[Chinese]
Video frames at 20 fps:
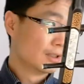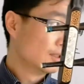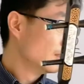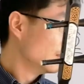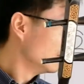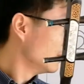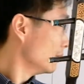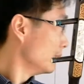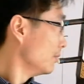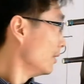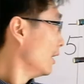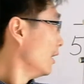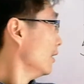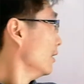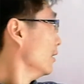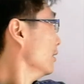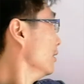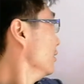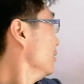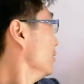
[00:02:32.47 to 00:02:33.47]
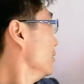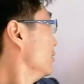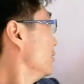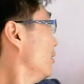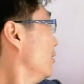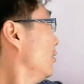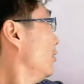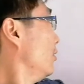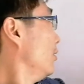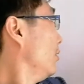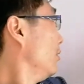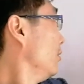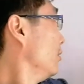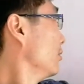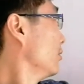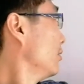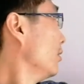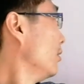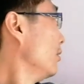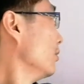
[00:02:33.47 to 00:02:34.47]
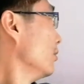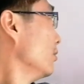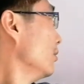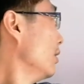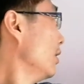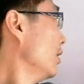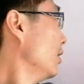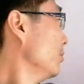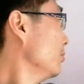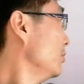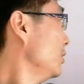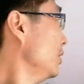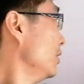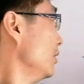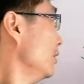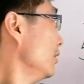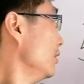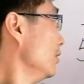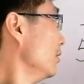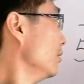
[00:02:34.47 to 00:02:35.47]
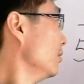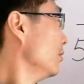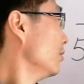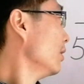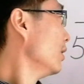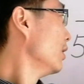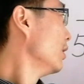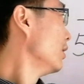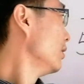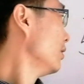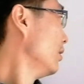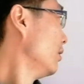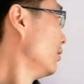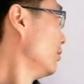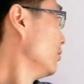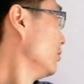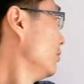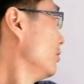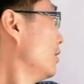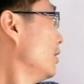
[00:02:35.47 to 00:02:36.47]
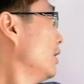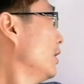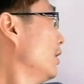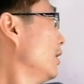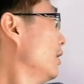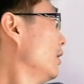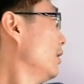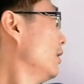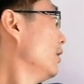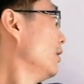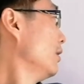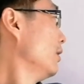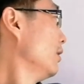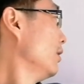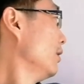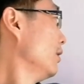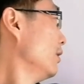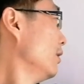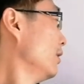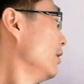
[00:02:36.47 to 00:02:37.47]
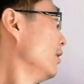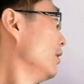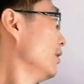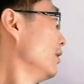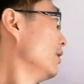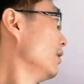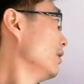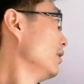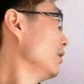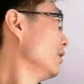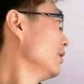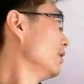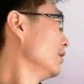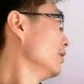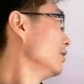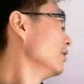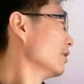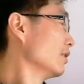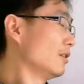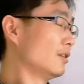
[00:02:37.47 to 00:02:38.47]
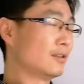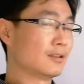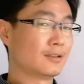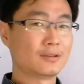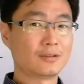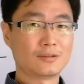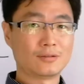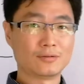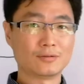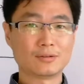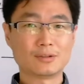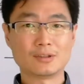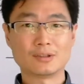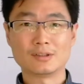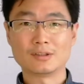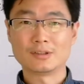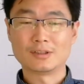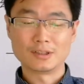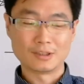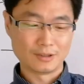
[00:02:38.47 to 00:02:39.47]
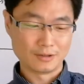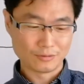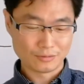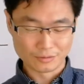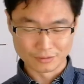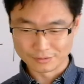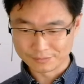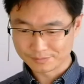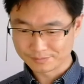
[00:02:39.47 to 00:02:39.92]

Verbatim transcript: 这边嗦哆来咪来哆来，啊，就是这一句。